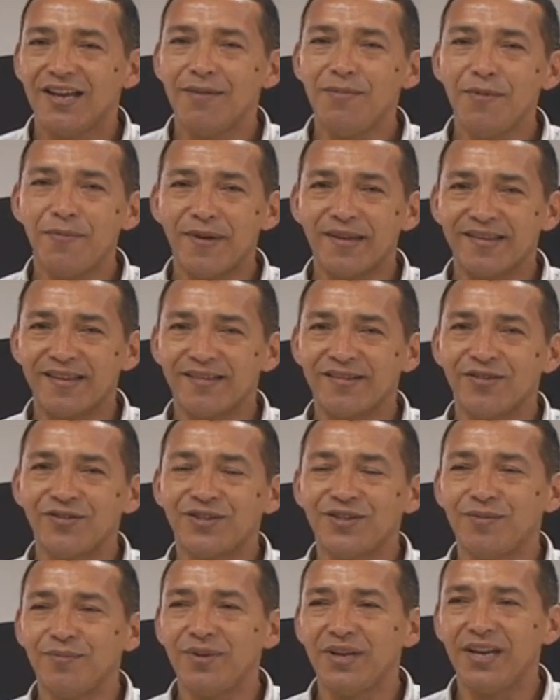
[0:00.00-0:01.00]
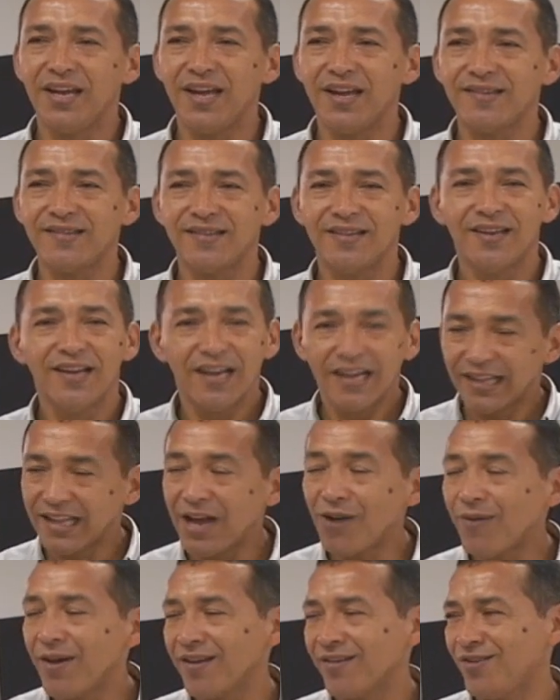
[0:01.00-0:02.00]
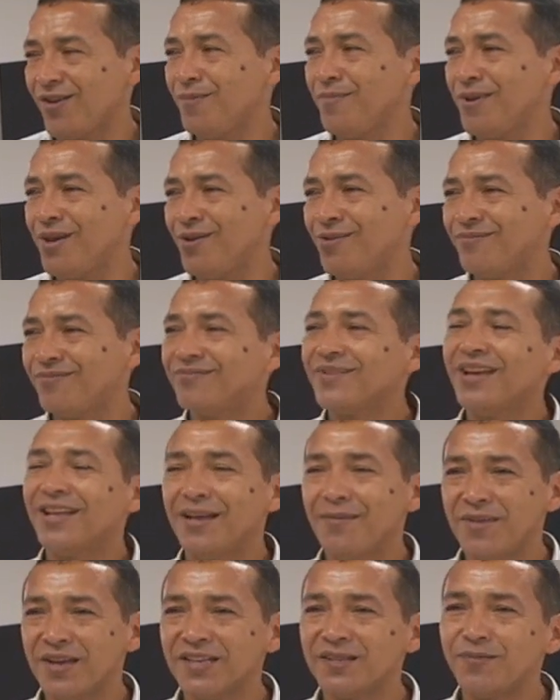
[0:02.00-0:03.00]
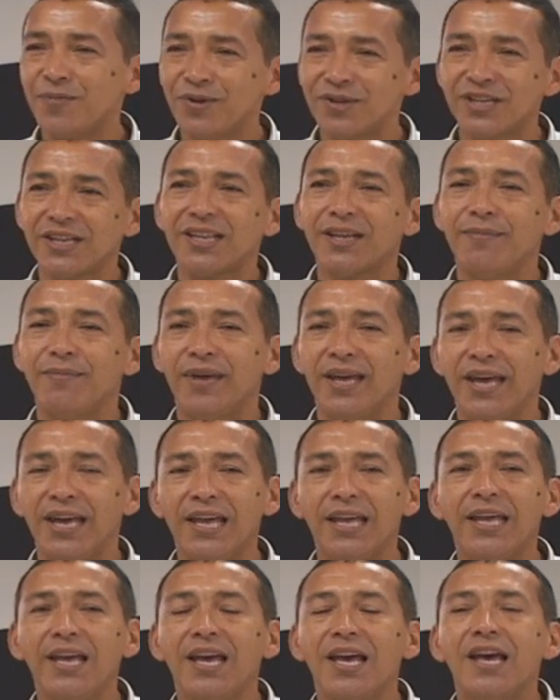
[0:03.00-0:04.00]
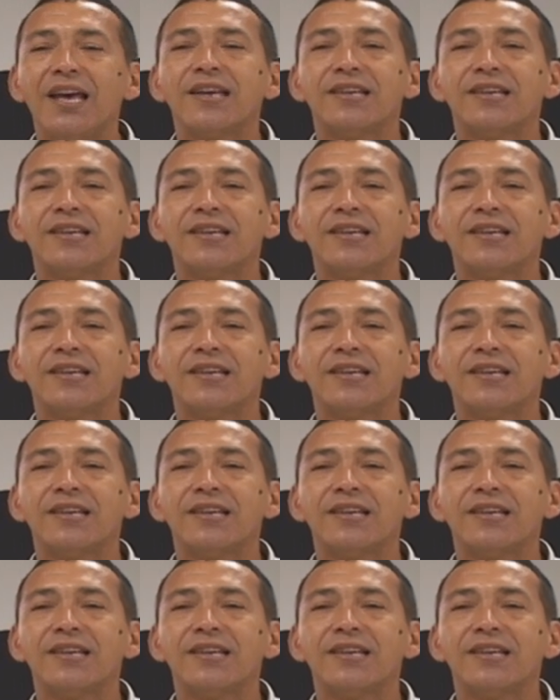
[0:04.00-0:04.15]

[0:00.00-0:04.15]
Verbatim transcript: e me passou a ser um timbirense não é só meu, é da minha esposa também,